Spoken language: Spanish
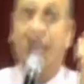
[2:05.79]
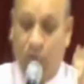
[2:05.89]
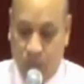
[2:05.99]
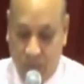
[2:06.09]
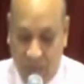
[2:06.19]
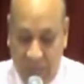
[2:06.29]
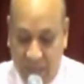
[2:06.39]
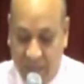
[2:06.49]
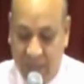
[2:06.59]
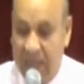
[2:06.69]
la
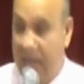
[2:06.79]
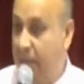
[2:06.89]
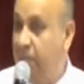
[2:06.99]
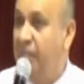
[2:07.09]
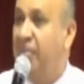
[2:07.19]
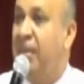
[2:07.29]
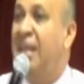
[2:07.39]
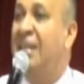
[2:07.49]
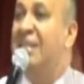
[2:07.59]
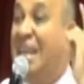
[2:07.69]
conciencia
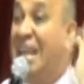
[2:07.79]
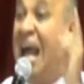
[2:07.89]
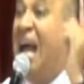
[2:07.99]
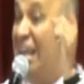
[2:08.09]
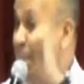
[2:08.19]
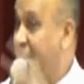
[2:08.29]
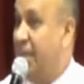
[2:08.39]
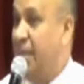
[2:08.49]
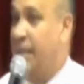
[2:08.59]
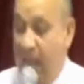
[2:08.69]
de la
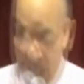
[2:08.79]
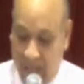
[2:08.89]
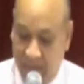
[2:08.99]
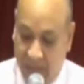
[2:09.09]
eternidad,